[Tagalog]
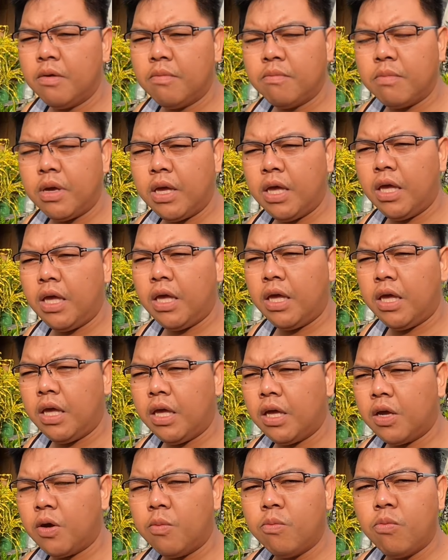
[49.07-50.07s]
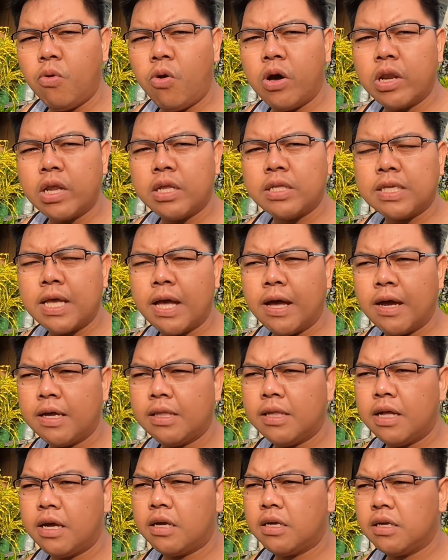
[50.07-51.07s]
May kumuha rin sa
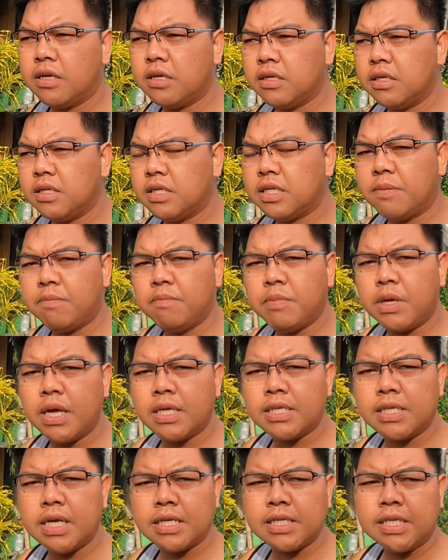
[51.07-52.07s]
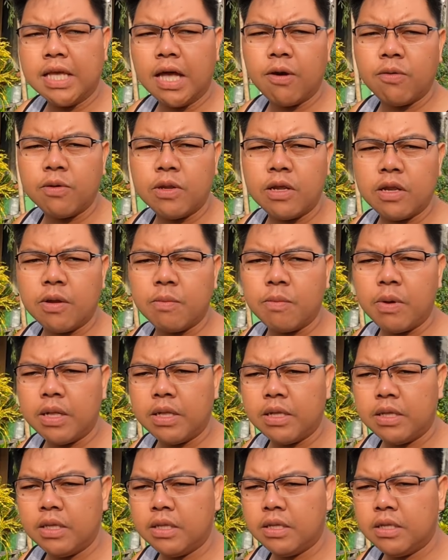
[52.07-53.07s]
akin ng isang bigas ang sako na
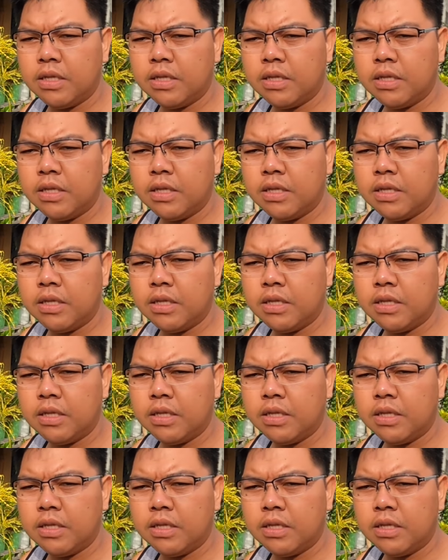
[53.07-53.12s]
naman